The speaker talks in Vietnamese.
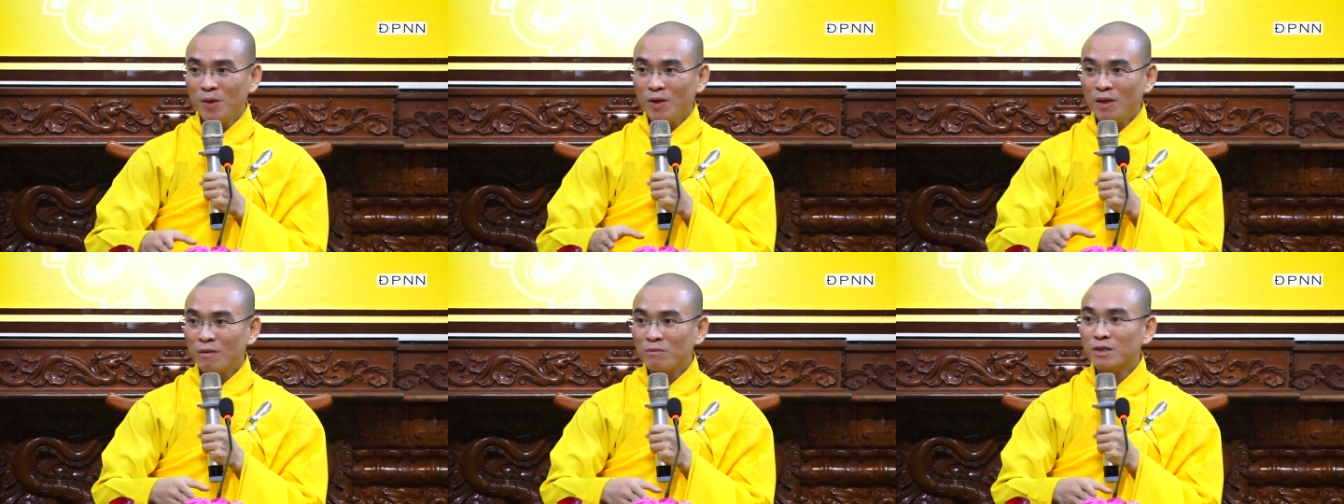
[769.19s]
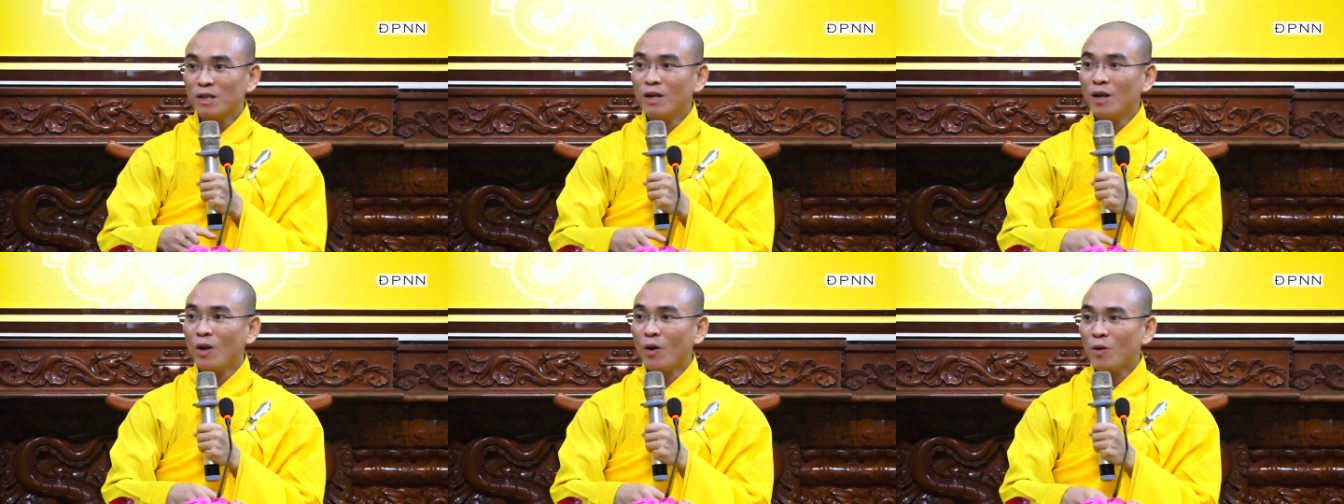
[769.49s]
ổng
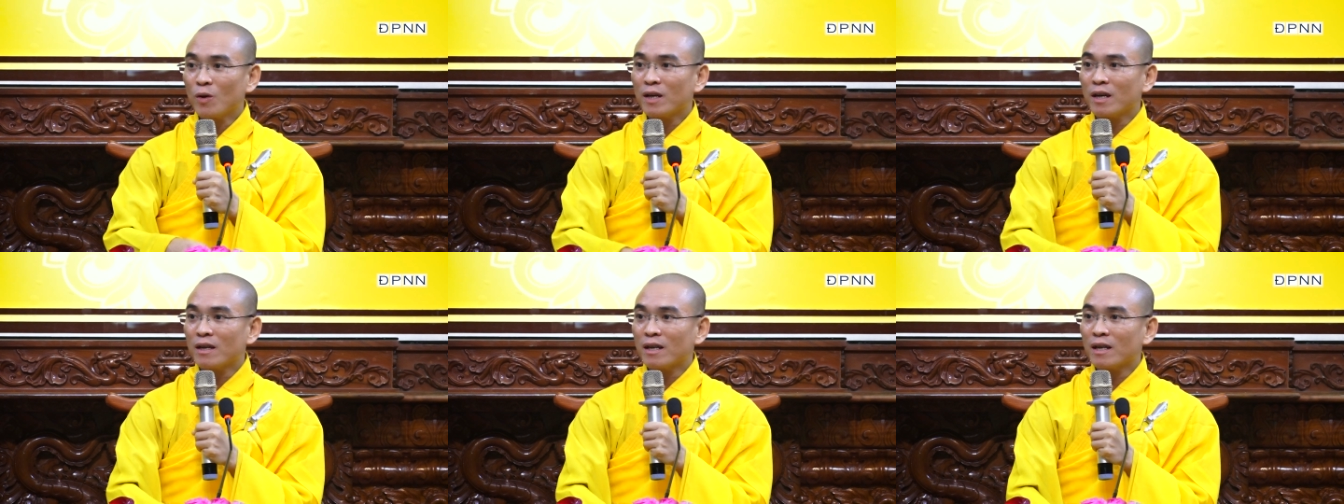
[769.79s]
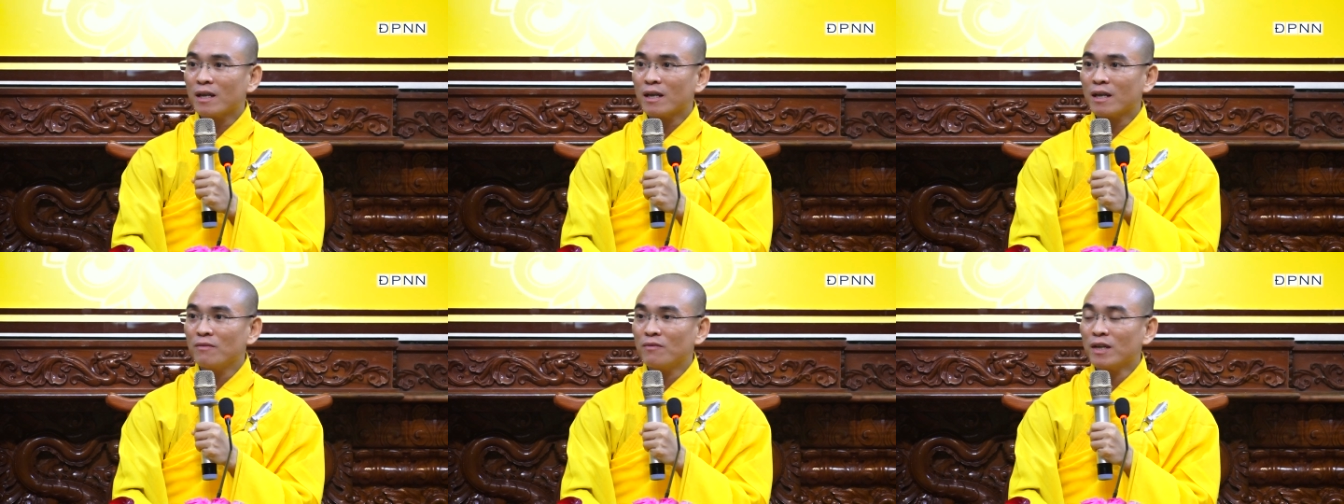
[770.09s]
xin lỗi
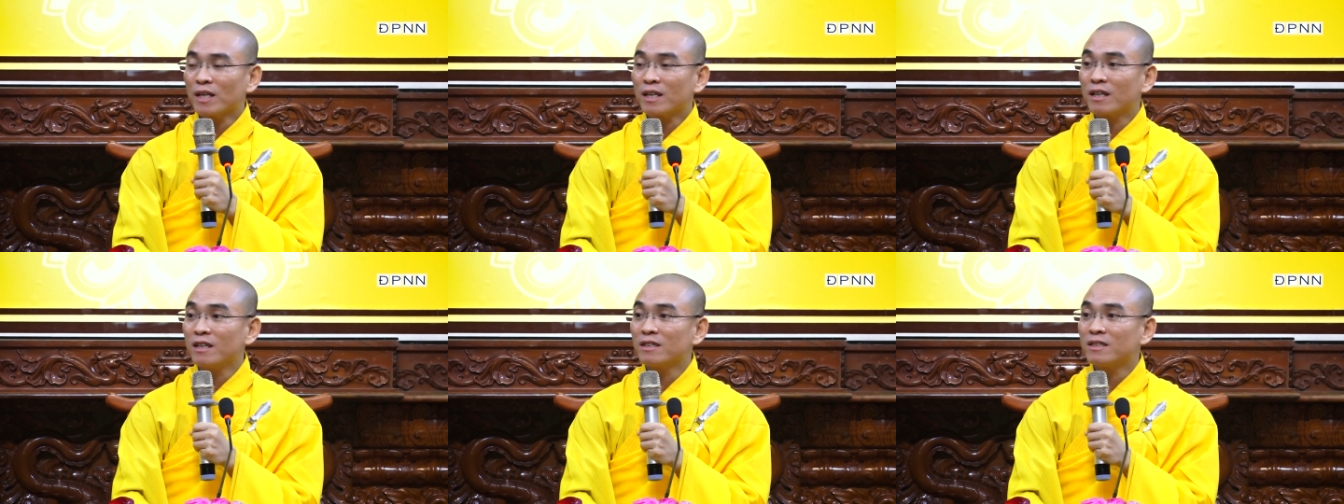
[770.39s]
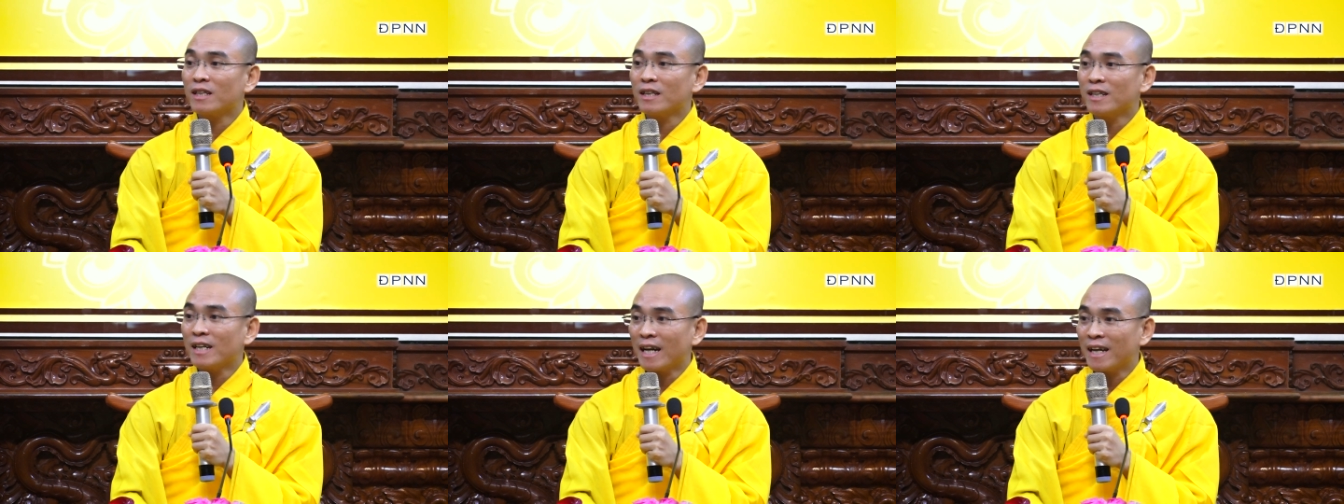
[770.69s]
cái vị cư
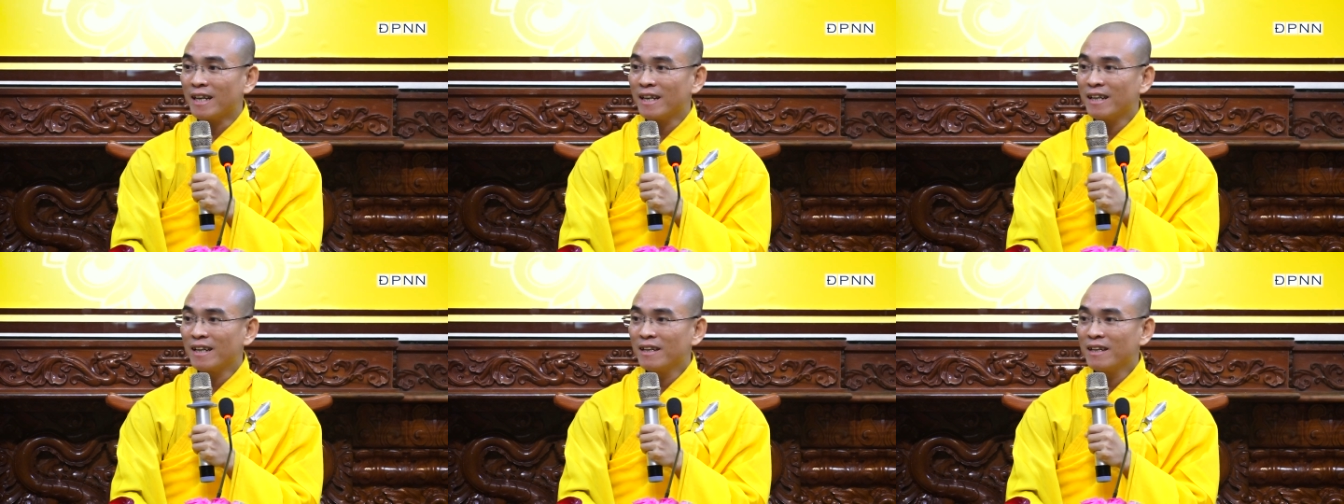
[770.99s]
sĩ này.